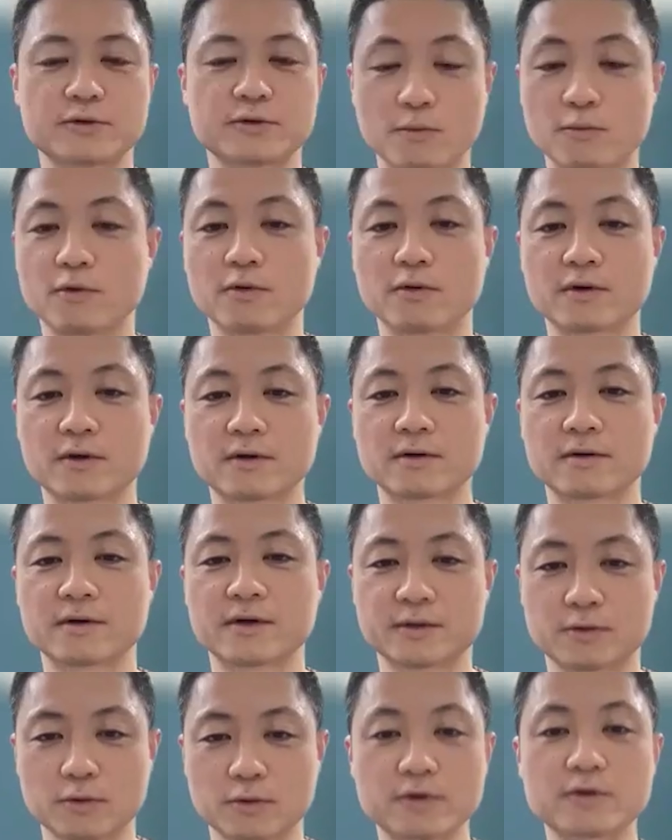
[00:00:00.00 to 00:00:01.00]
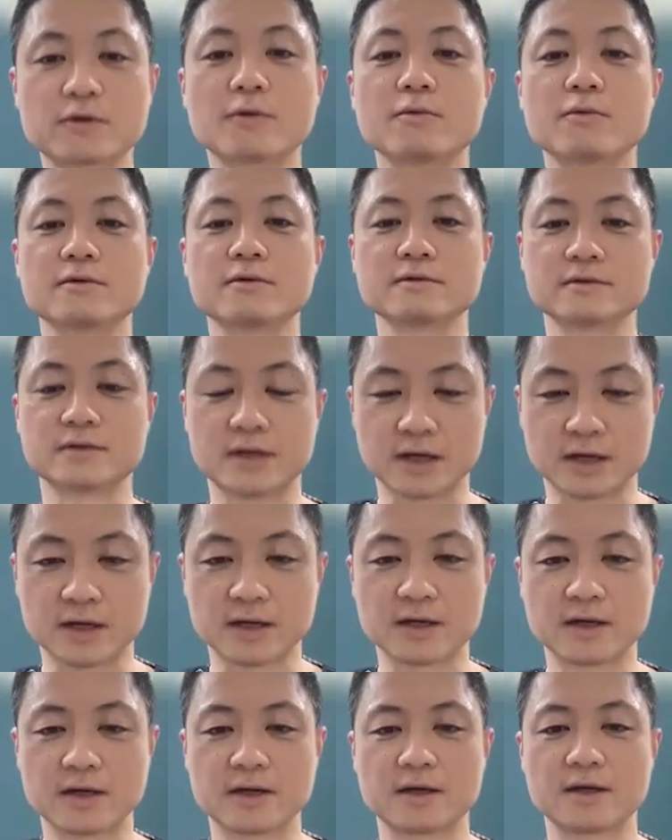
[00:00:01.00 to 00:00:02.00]
人も人多いと思うん
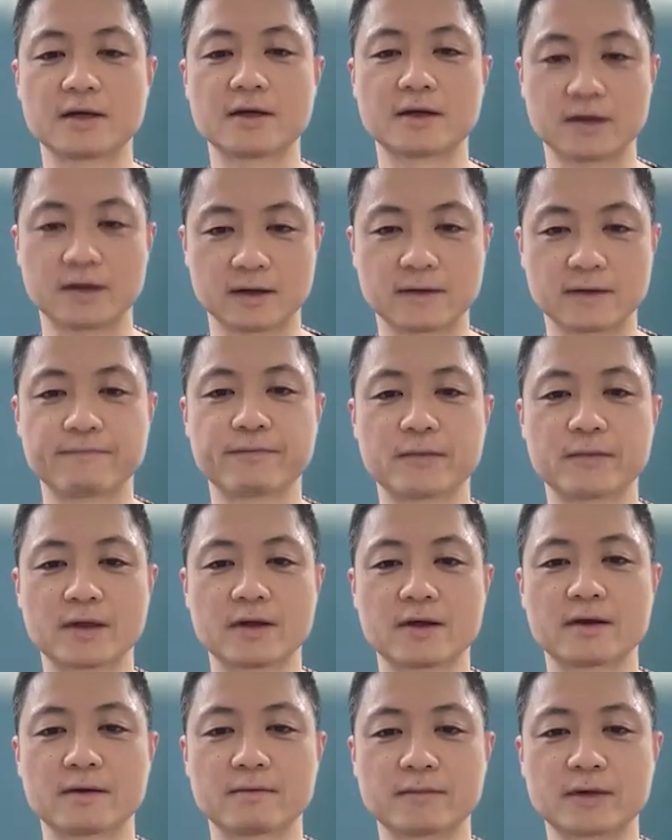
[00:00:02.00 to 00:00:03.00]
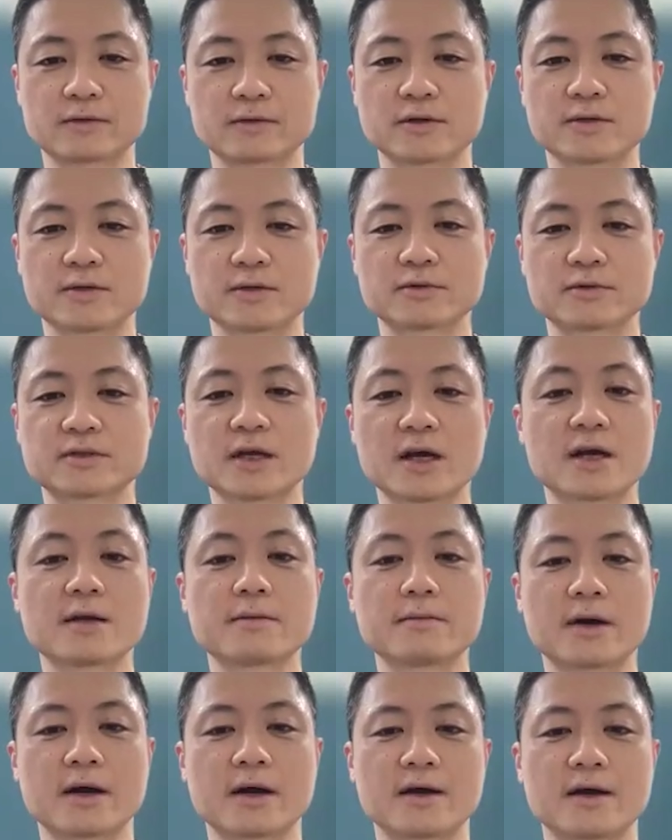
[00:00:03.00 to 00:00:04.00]
で、まあ、そういう気持ちがあ
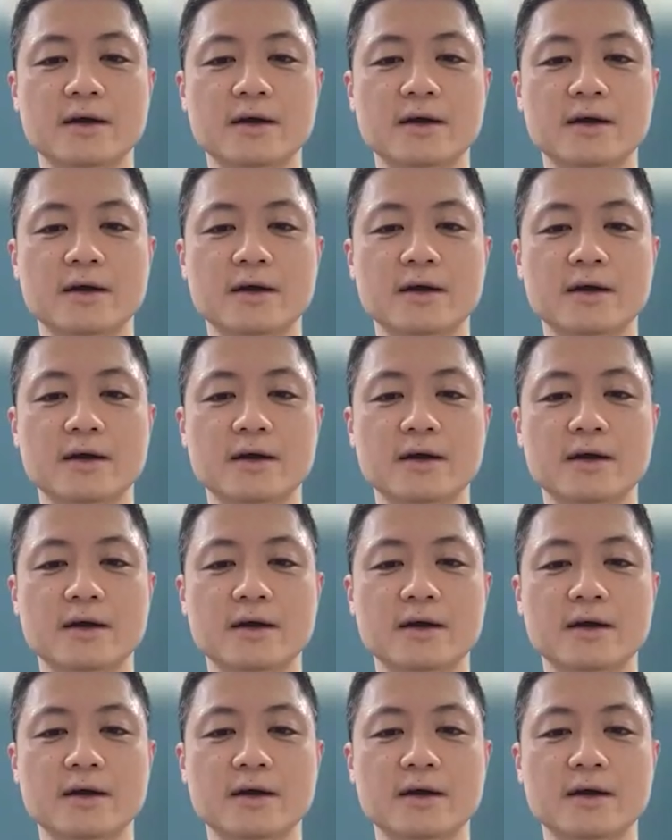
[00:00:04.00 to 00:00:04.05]
れば、